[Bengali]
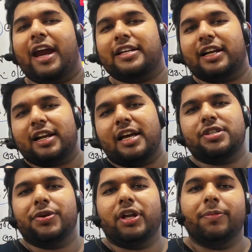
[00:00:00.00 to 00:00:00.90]
একটা ক্লাস
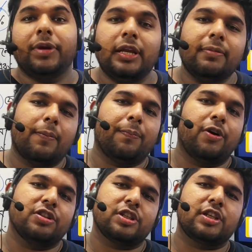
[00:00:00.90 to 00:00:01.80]
ওইখানে মিনিমাম
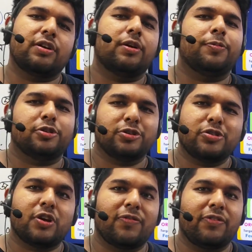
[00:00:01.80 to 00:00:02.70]
পঞ্চাশটা করে প্রশ্ন
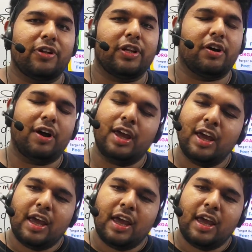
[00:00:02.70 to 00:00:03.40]
সলভ করে দেওয়া হয়